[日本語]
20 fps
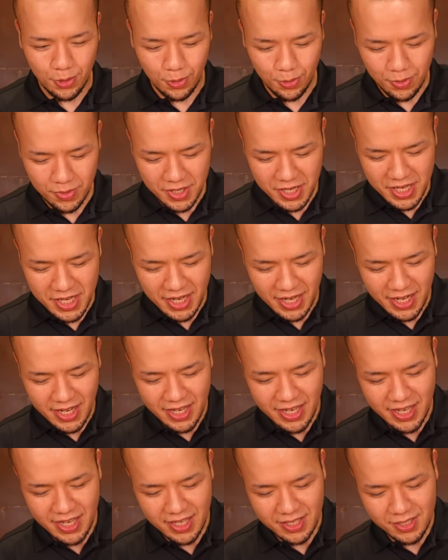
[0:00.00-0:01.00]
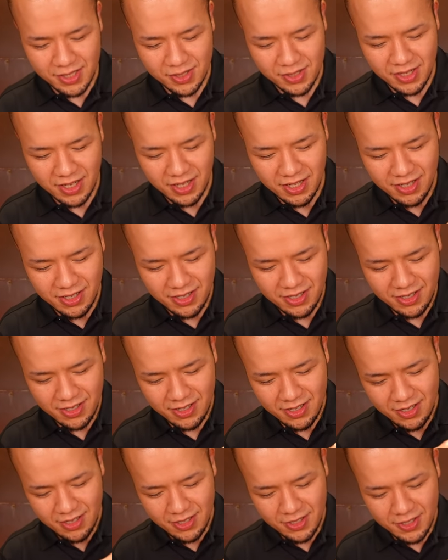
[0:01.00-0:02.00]
とりあえずだ。
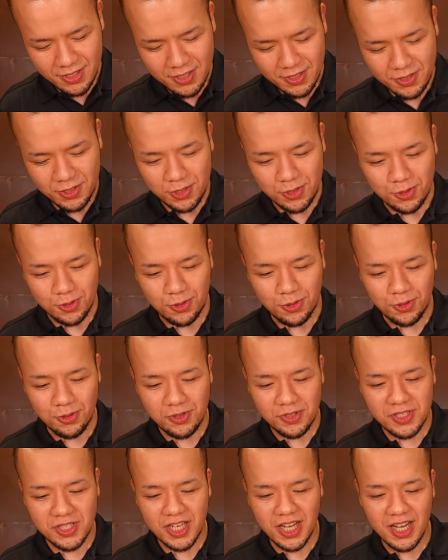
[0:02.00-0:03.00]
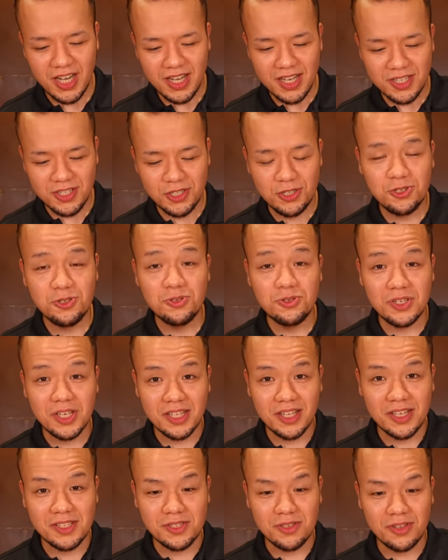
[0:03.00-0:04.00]
ちょっとこのチャーシューい
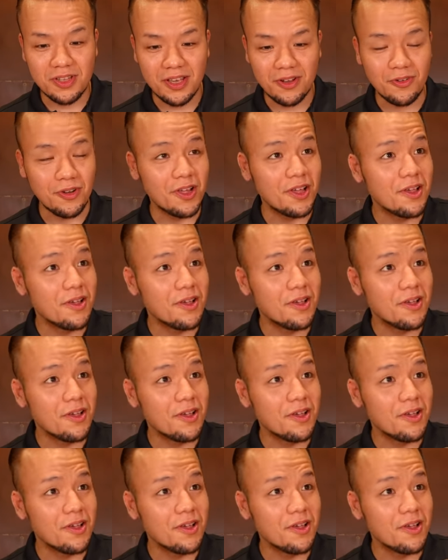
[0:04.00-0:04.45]
きたいんですよね、これ。